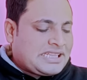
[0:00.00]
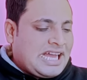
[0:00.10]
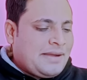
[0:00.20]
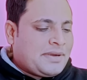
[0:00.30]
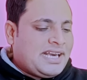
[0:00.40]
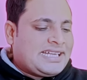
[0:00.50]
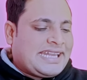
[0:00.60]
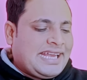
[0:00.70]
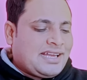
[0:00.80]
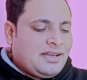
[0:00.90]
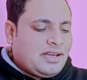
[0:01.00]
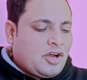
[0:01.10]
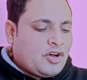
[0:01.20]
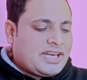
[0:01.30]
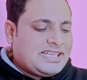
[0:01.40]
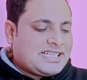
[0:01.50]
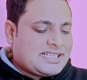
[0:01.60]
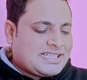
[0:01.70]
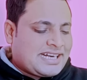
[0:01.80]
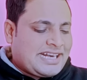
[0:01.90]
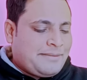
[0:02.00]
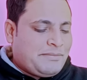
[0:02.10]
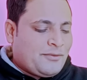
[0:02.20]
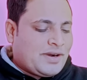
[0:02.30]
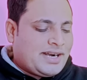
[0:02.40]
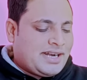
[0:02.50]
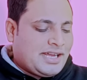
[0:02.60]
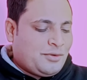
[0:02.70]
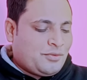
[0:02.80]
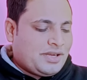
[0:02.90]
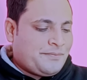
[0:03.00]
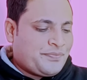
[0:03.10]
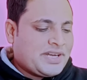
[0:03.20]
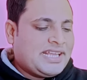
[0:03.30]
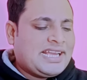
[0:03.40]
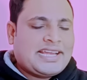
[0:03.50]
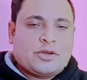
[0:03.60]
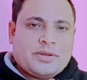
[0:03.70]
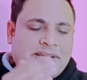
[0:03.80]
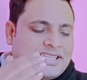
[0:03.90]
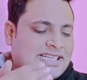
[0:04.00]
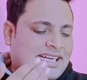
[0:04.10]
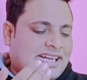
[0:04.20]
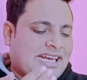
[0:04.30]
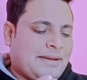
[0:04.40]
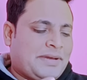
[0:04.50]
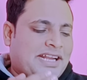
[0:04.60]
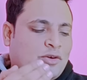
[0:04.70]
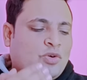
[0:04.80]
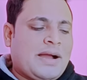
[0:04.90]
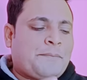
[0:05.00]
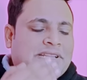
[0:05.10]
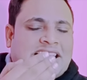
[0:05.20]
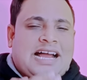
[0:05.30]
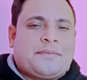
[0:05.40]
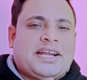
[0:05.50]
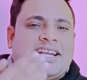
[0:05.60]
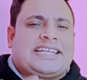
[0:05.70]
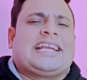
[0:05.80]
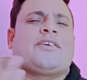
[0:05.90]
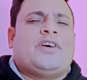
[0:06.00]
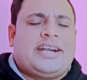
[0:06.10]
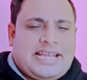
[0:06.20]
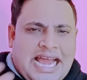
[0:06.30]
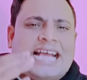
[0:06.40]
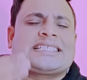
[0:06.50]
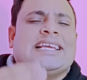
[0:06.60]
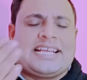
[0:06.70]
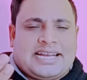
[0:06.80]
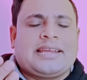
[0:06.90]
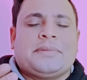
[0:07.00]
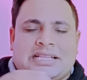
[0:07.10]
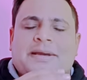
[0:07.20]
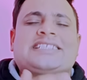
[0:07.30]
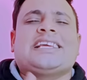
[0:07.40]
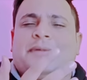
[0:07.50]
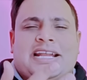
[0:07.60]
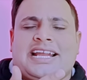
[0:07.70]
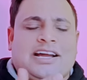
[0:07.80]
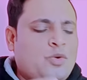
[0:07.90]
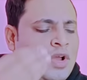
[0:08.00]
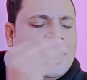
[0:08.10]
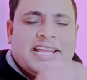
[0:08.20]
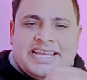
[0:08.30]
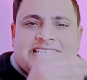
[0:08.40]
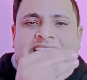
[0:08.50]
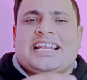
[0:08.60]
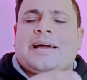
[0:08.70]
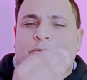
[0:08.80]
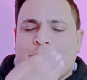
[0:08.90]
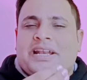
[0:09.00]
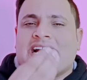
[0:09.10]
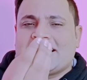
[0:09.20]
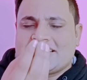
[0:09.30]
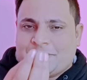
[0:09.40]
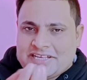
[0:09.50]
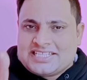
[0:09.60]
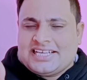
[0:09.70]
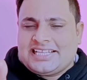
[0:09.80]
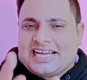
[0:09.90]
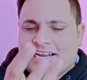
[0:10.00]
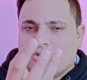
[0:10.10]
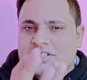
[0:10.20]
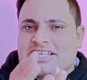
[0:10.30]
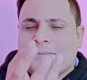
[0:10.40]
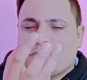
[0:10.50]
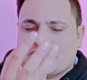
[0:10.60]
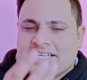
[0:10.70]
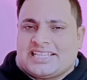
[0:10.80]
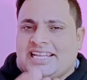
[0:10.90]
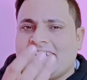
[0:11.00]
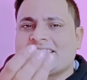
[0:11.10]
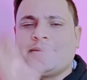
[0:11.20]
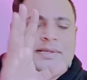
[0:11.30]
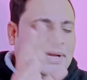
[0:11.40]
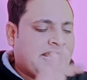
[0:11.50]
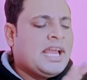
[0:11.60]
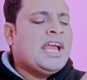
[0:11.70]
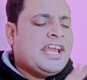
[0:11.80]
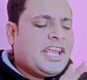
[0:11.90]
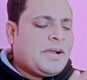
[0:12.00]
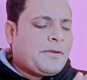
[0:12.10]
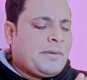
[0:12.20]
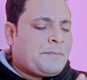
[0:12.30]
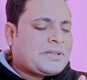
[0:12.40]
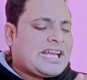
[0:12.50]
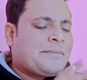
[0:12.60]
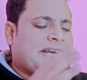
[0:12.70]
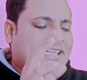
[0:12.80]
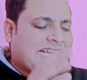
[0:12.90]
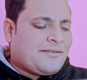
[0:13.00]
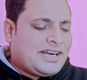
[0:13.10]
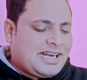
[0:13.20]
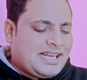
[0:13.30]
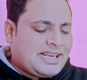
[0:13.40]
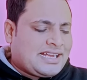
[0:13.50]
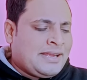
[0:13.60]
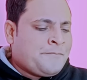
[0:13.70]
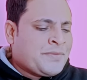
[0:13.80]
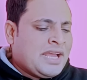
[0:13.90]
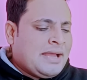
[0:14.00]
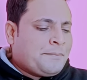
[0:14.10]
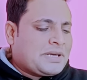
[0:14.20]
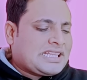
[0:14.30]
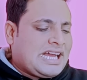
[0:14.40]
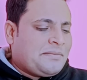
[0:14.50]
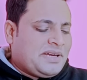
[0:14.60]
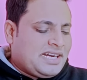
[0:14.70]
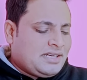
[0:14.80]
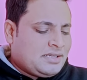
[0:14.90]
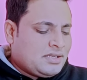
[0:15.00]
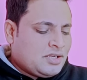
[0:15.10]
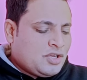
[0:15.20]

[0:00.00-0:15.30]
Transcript: प्रतापगढ़ टेक और नीचे सरनेम में वर्ड डाल लूंगा ठीक है क्योंकि मेरे चैनल का नाम मैं रखूंगा प्रतापगढ़ टेक वर्ड ऐसे ही करके मतलब ऐसे ही बना रहा हूं ये चैनल आपको बनाकर सिर्फ इसलिए दिखा रहा हूं जिससे आपको एक सही तरीके समझ में आए या फिर मैं प्रतापगढ़ टेक वर्ड ना लिख के प्रतापगढ़